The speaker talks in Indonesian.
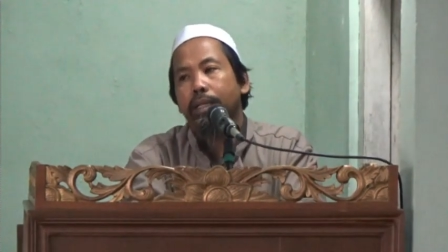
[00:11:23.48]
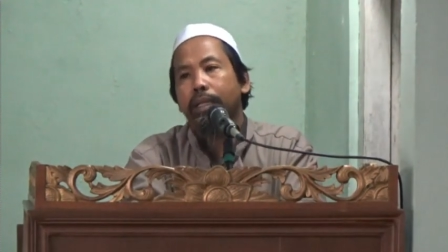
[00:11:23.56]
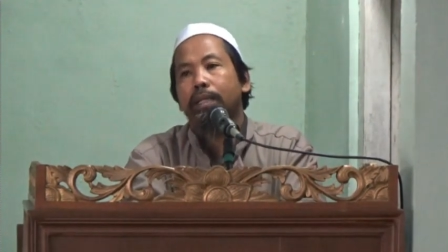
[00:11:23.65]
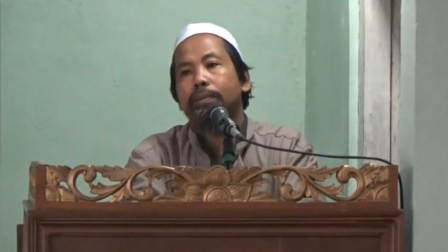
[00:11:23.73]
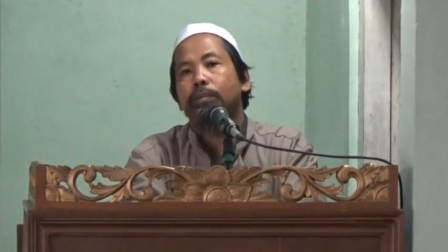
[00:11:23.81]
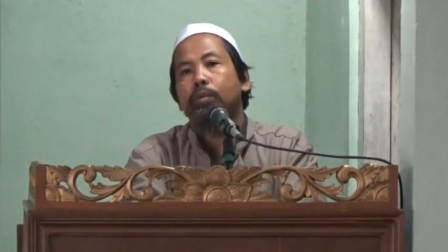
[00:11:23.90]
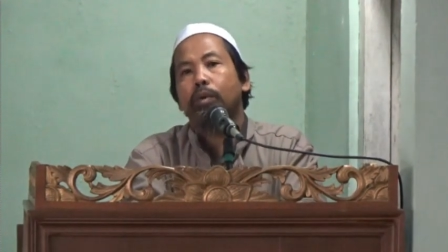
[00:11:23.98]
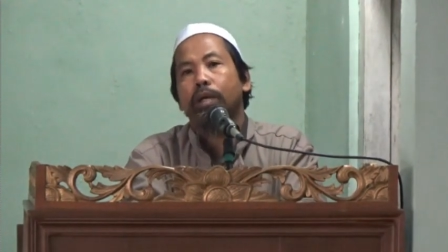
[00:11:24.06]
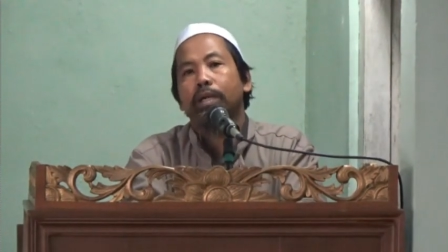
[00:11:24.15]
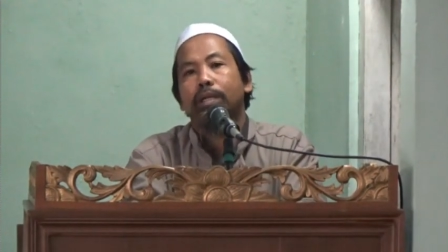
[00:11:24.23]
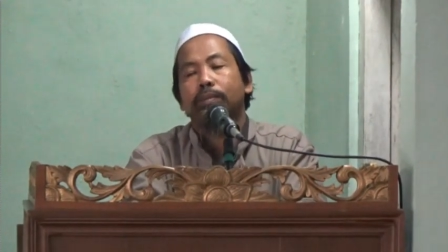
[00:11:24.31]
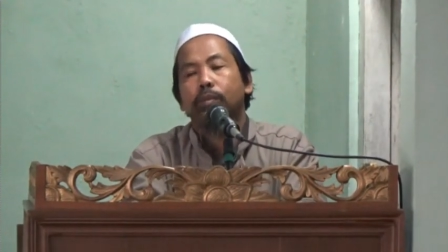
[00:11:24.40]

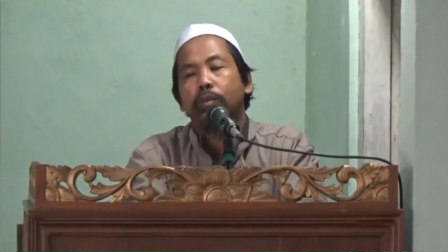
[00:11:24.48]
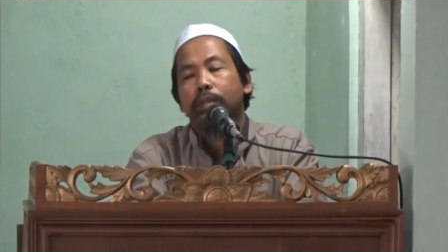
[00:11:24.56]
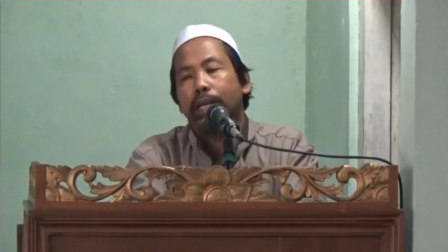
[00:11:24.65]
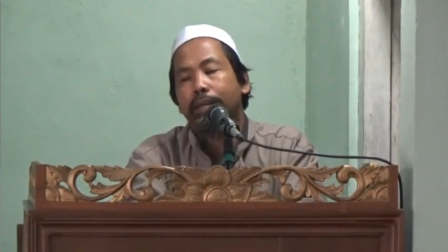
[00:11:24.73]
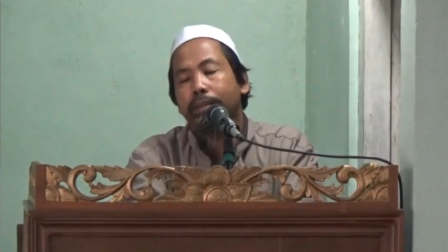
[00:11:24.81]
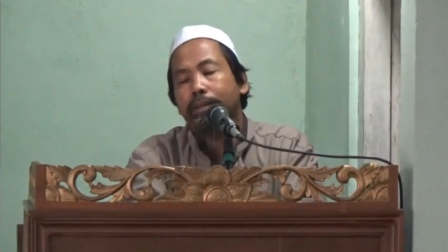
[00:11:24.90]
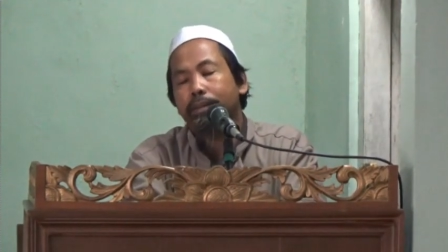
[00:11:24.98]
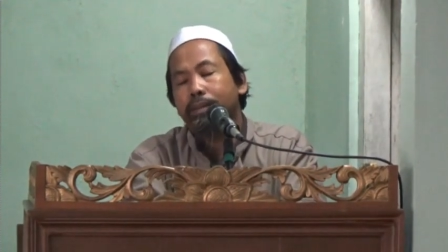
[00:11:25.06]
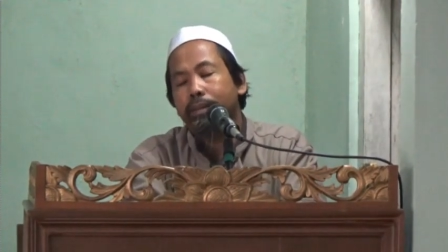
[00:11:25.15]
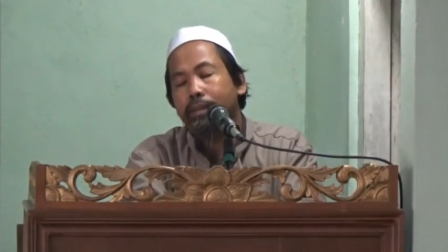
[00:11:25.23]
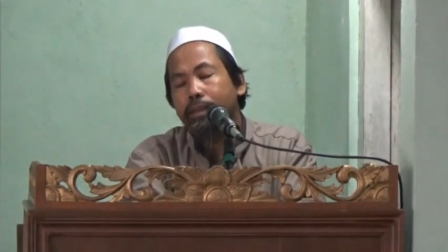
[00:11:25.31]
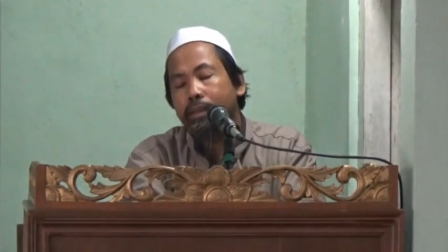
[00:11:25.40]
ilmu-ilmu yang
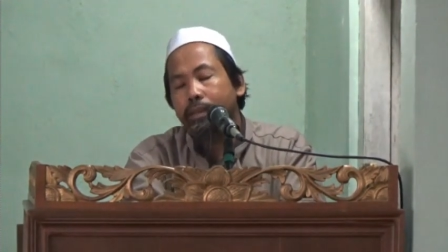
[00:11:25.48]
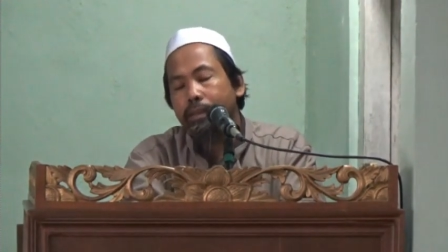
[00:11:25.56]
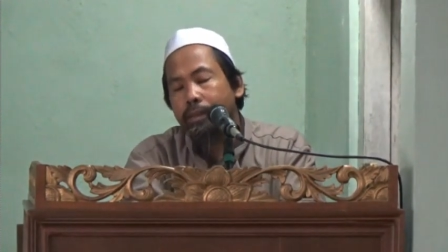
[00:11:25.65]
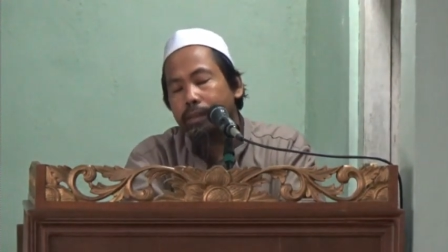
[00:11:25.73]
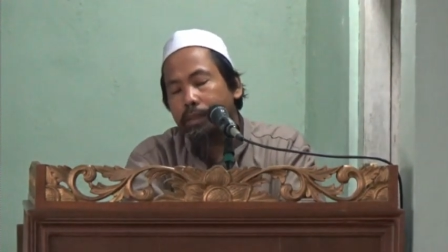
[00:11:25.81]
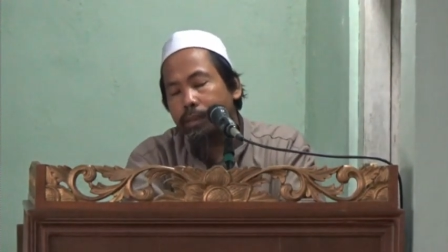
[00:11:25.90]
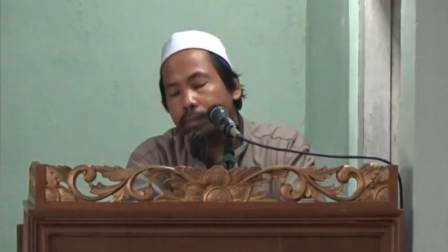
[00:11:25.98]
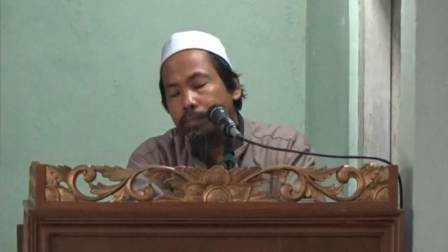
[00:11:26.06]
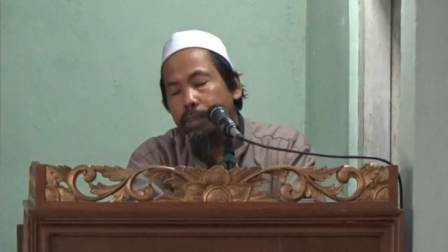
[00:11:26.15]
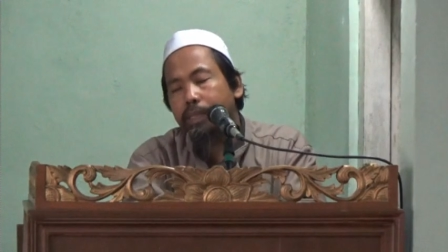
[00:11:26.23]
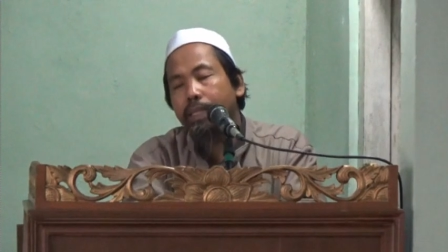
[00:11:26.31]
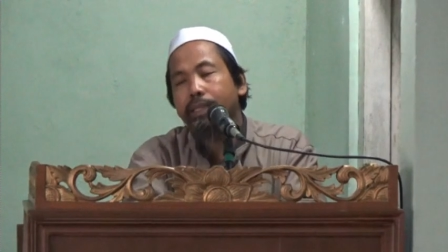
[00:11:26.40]

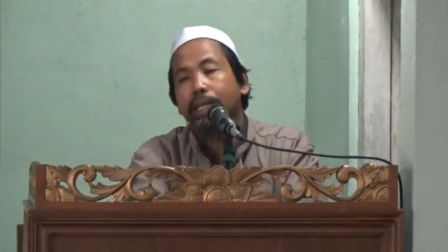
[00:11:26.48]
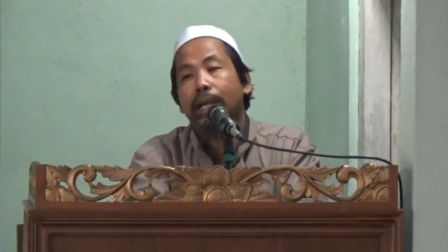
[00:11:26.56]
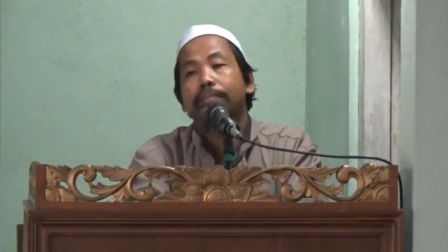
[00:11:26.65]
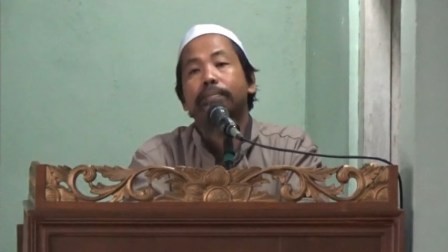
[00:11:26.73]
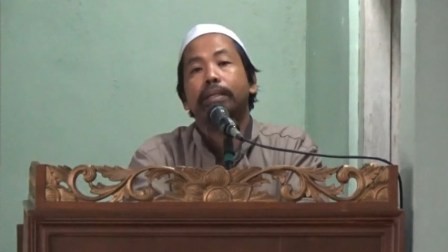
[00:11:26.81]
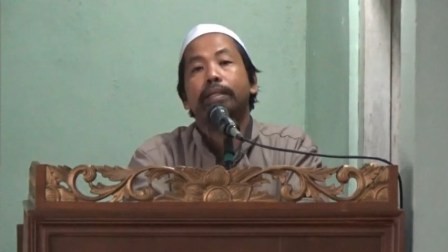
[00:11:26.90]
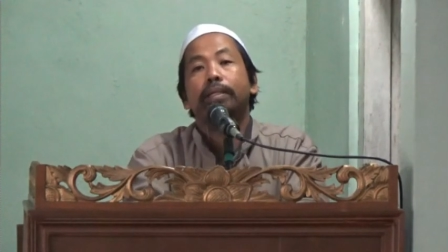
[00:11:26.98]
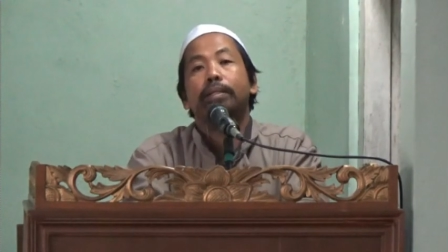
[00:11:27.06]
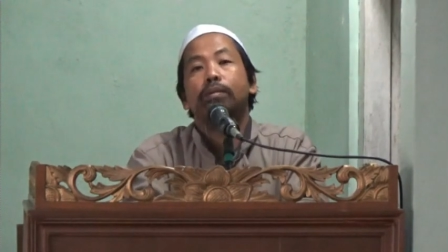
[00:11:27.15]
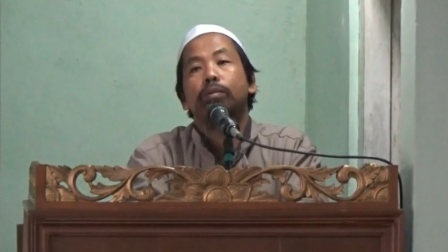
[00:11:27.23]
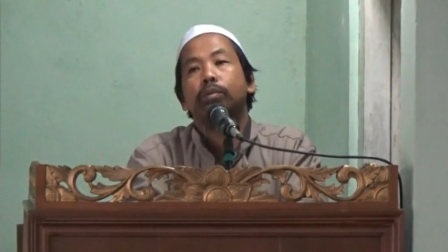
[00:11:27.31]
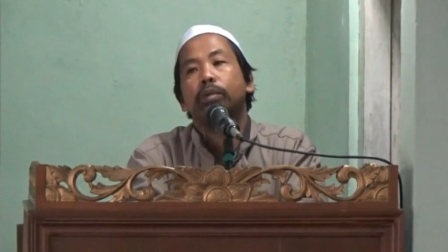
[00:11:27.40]
bisa
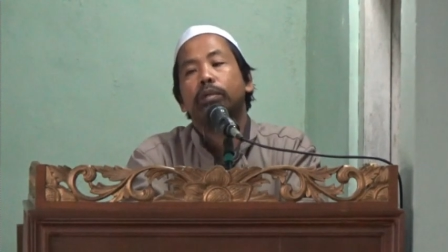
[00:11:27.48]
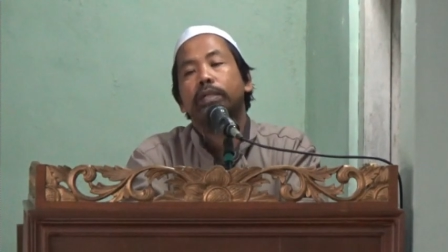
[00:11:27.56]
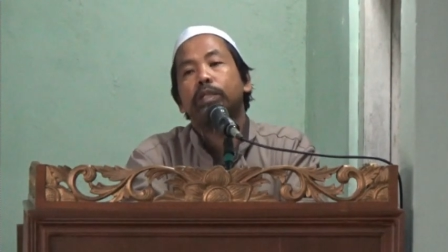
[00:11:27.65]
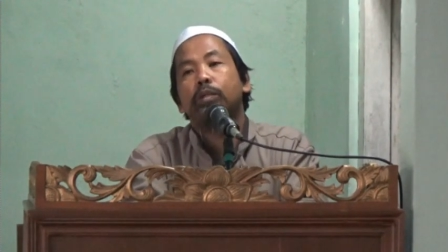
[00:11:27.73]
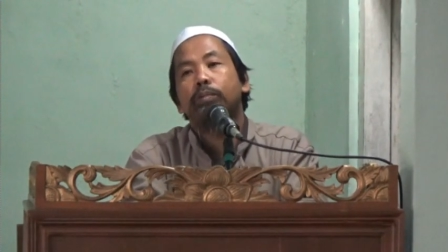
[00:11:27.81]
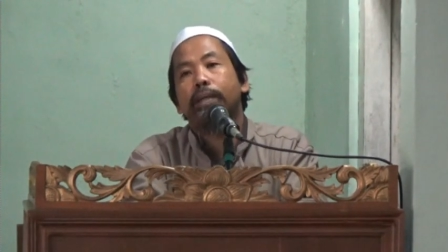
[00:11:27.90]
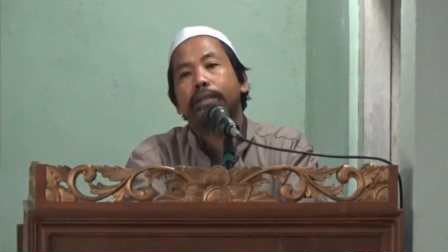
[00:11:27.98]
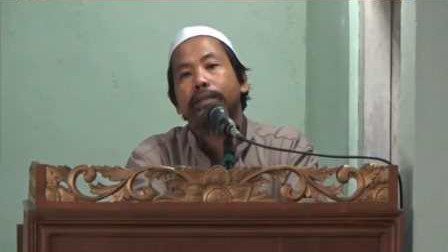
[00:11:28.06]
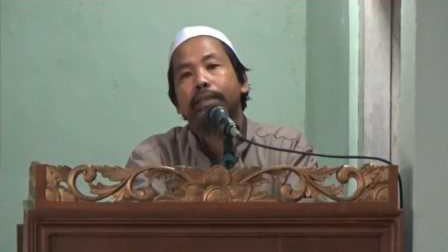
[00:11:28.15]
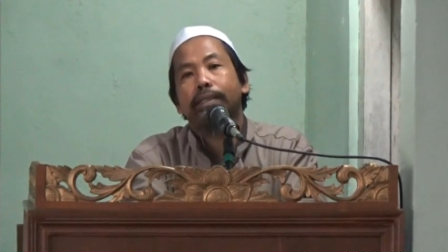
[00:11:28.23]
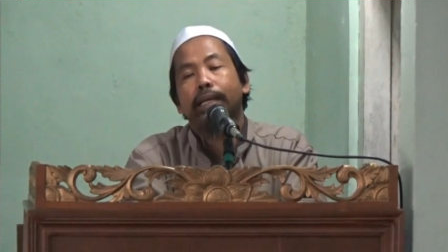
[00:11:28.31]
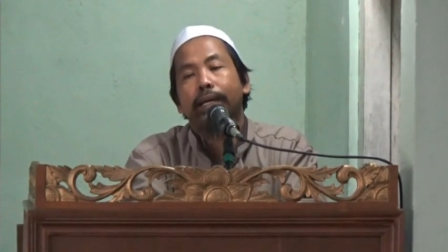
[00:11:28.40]
diambil untuk kehidupan
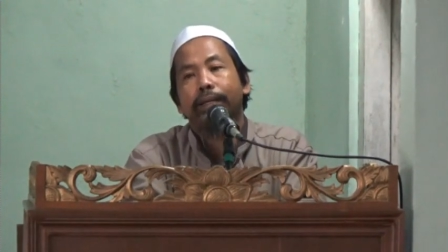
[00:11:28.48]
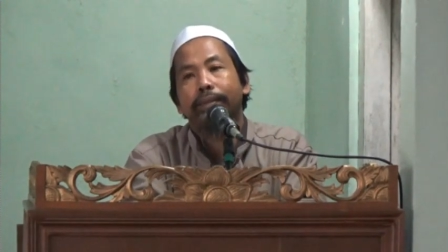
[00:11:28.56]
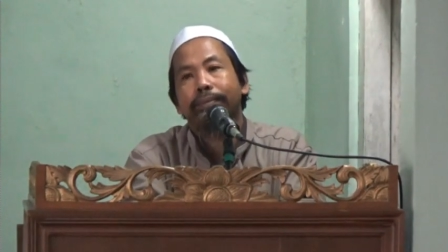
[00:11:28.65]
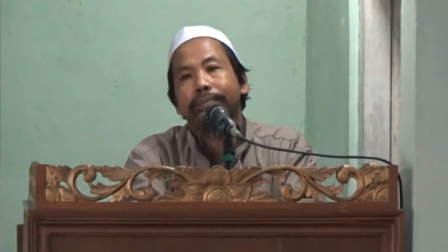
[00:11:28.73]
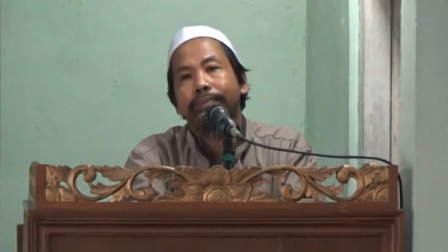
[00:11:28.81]
kita.